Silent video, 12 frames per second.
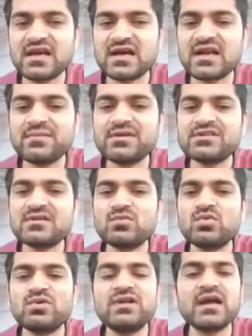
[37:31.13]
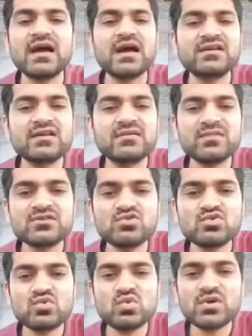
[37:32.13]
अगर आपकी जन्म कुंडली आठ नंबर से
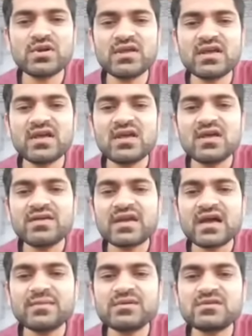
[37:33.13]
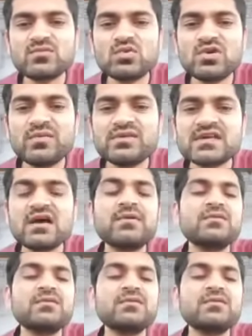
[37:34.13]
शुरू हो रही है या आपकी जन्म कुंडली में जहाँ